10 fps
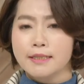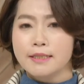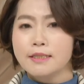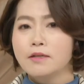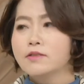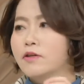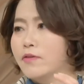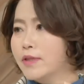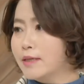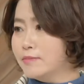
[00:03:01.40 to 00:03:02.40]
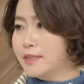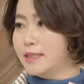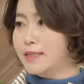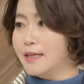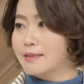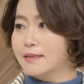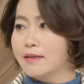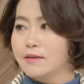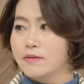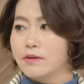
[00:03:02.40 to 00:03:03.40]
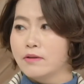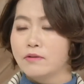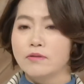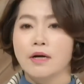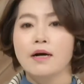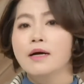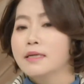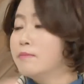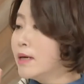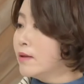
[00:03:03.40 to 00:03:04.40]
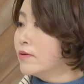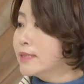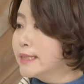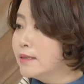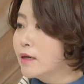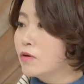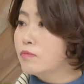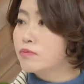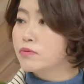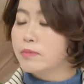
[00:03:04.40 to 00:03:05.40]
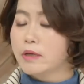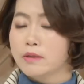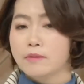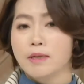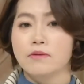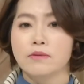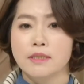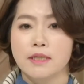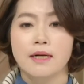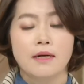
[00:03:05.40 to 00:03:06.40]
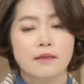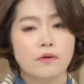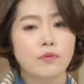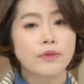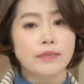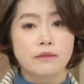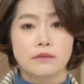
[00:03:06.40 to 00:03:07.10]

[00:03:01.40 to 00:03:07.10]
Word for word: 신경 전달 물질이라는 게 있어요. 그러니까 김한석 씨라고 부르면 김한석 씨가 딱 소리를